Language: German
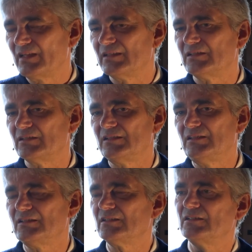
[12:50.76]

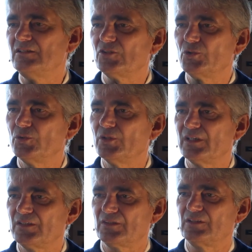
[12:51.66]
Diese, diese Höhe
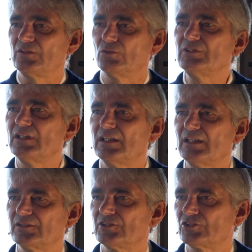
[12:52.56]
ist in den
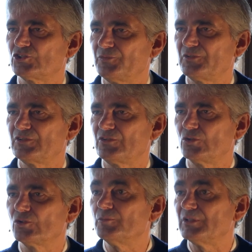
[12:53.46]
Unterlagen des Schiffes
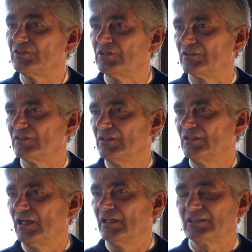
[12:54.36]
dokumentiert.
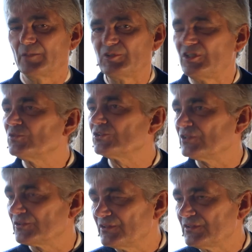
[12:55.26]
Als Kapitän musst du
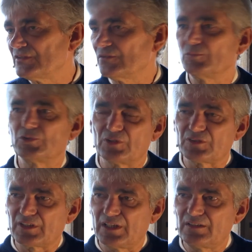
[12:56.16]
das wissen und musst du
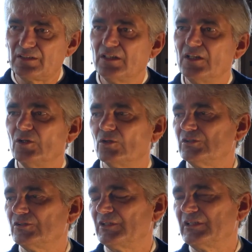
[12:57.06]
das kennen.
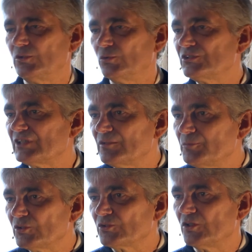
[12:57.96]
Und wenn der Lotse an
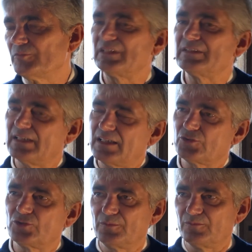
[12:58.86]
Bord kommt, dann
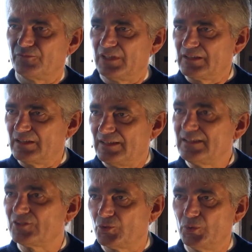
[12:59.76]
sagst du ihm, welche
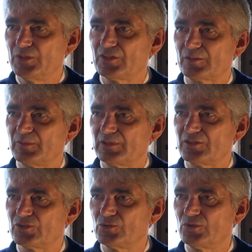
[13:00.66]
lichte Höhe, sagt man
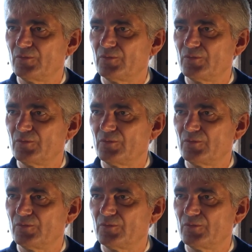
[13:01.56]
dazu,